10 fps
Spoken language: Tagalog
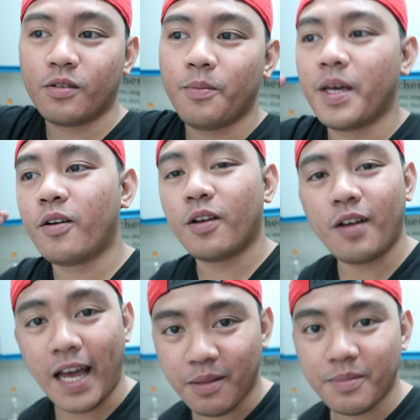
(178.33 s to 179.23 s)
Kung meron
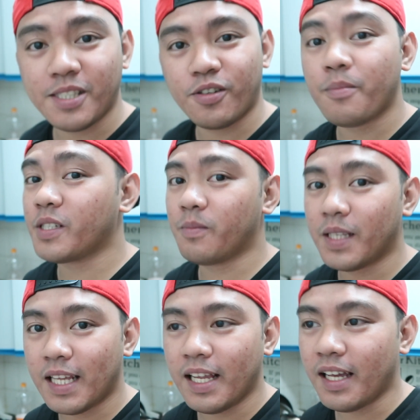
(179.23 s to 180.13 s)
kayong hand mixer, mas
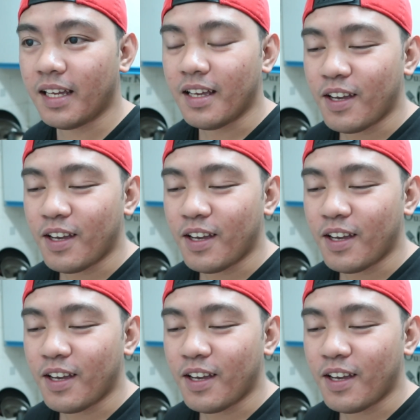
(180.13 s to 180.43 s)
madali.